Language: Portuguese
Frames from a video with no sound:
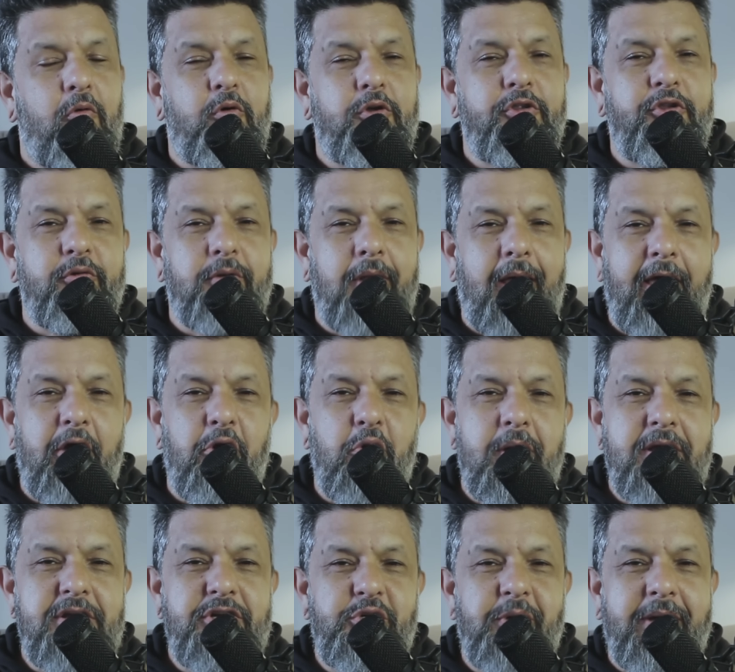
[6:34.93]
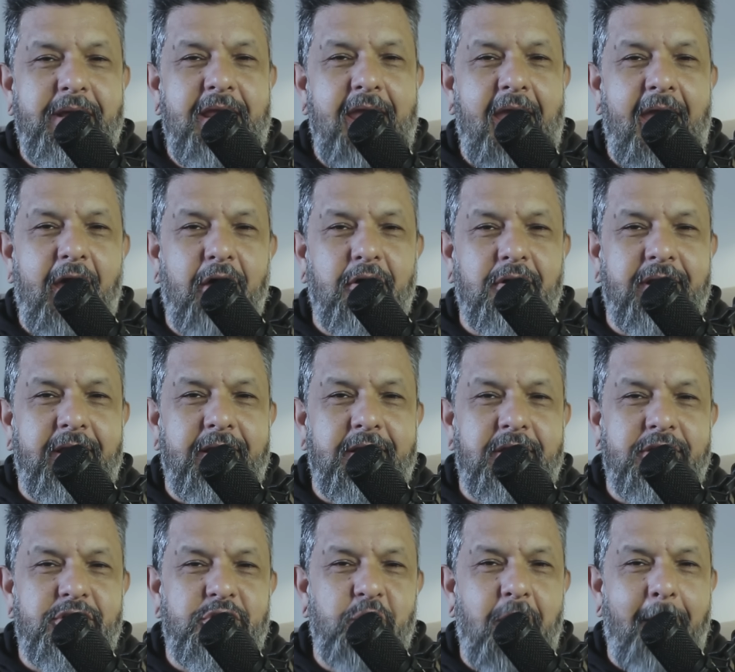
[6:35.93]
O outro lá é o anjo Ariel, né?
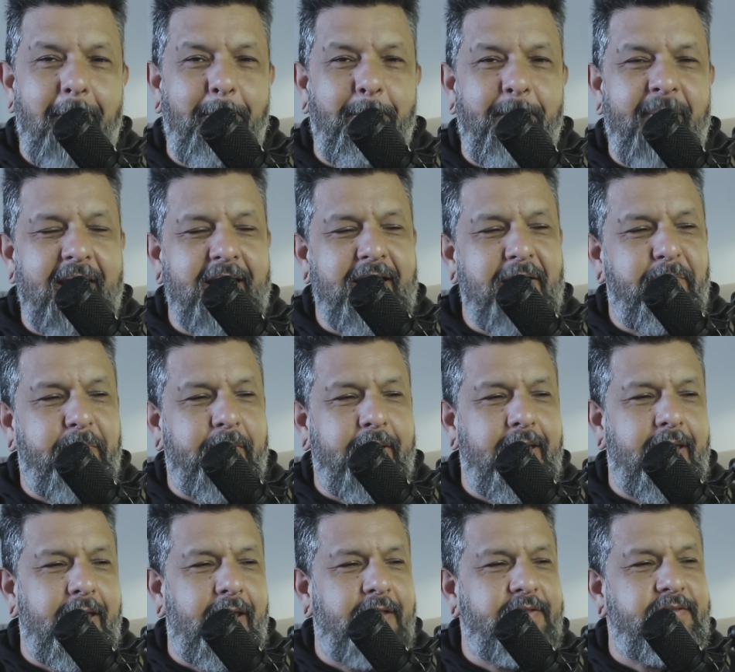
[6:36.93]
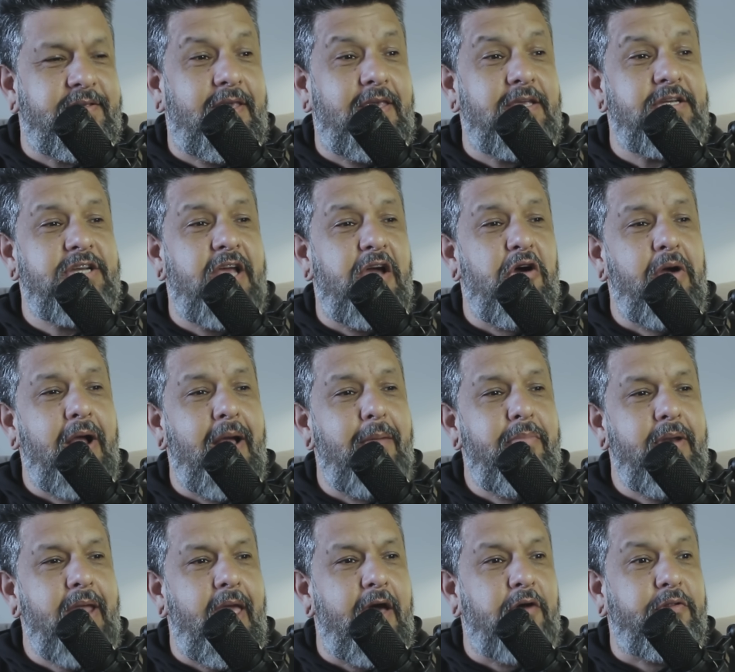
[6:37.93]
Deixou a pena para ele. Esse aqui já é o
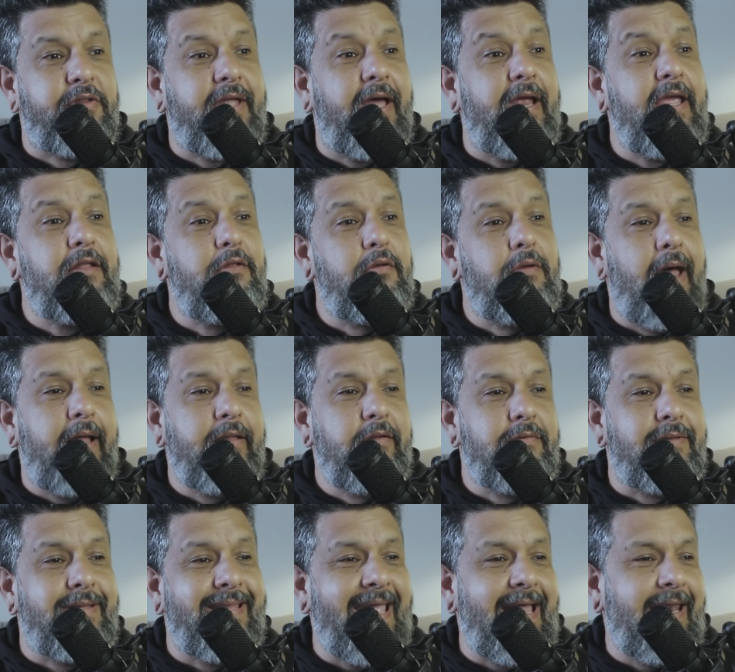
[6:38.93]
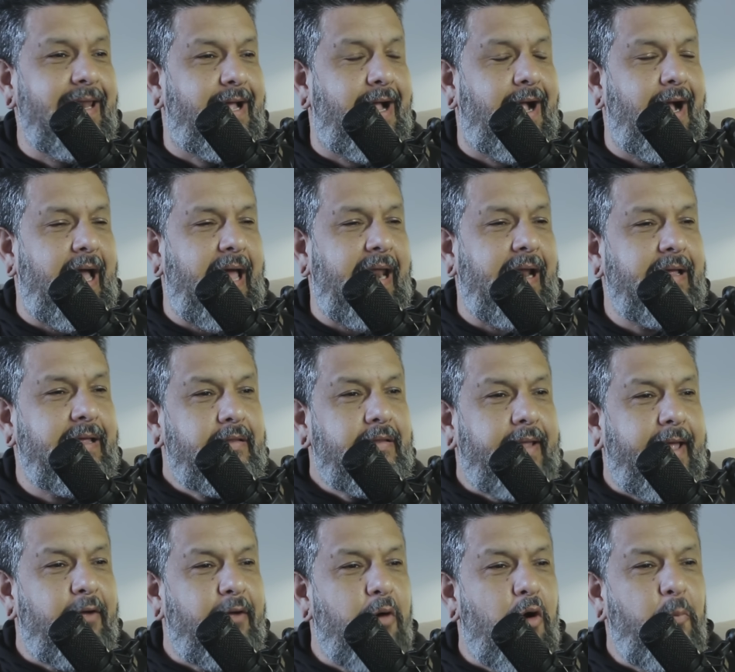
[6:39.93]
Gabriel, tá aí do lado dele, cara.
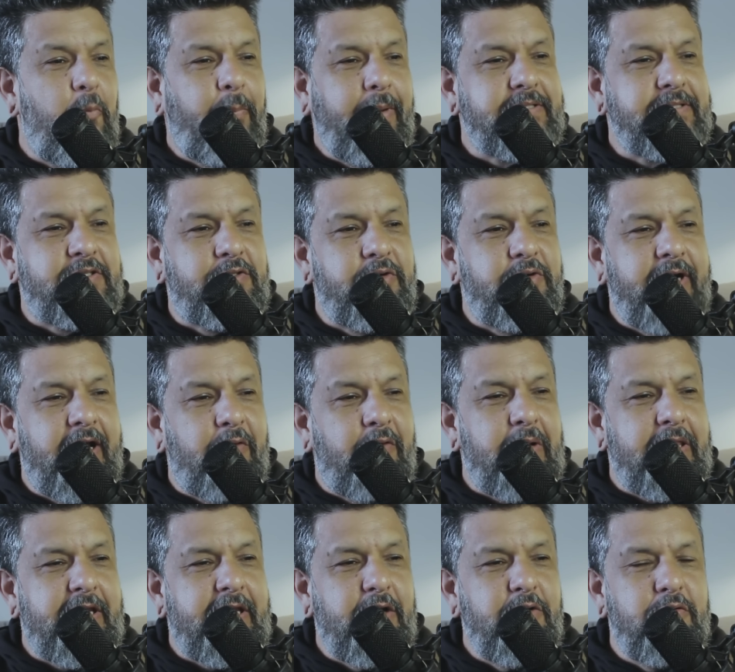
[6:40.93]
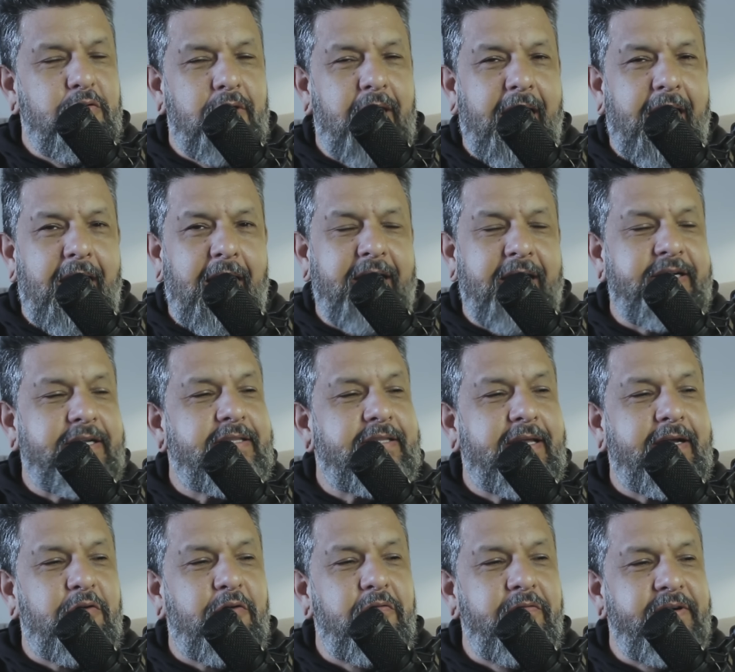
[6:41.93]
Tá igual o pastor da quadrangular lá, já
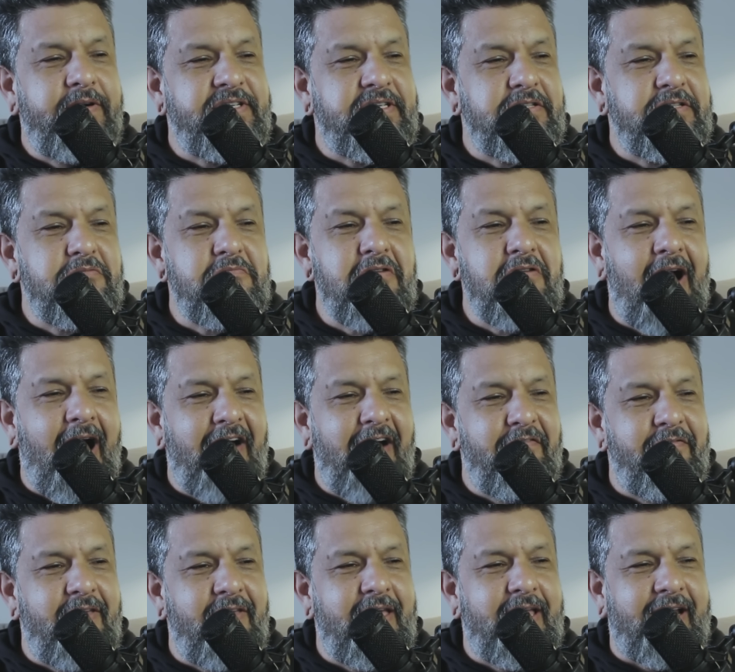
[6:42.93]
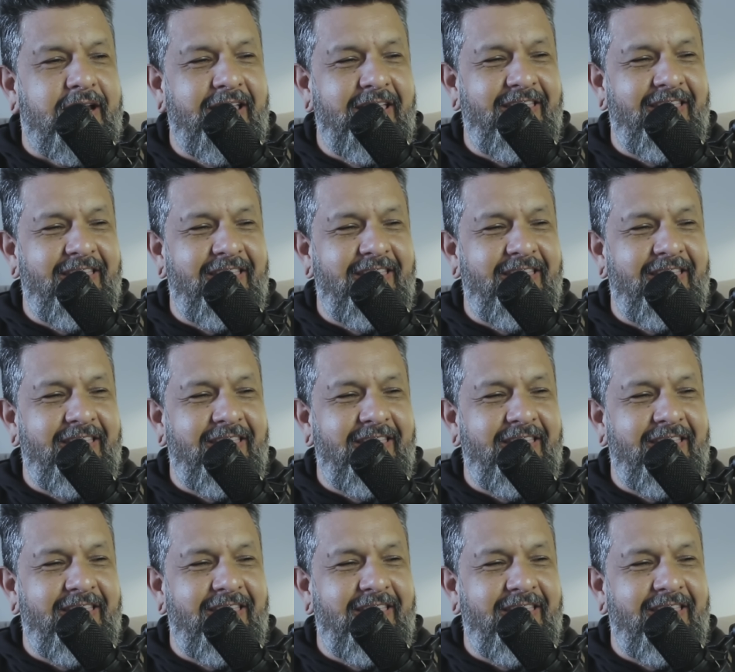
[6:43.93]
tá conversando com caveira.